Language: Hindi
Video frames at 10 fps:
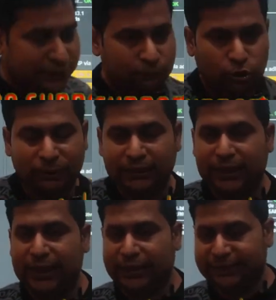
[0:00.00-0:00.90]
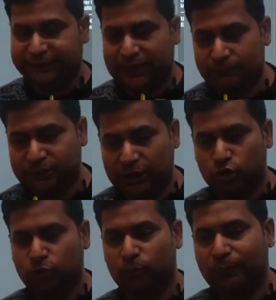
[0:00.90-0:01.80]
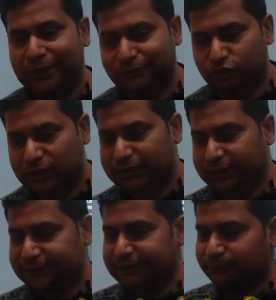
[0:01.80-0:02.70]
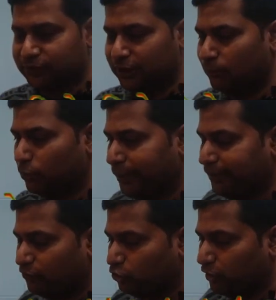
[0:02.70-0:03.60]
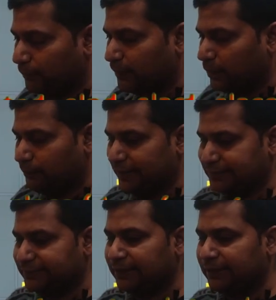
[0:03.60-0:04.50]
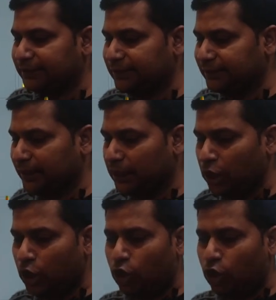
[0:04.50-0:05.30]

मैंने आपको बताया है कि सैमसंग के जो मोबाइल फ़ोन आते हैं सैमसंग के मोबाइल फ़ोन को एफ कैसे हटाया जाता है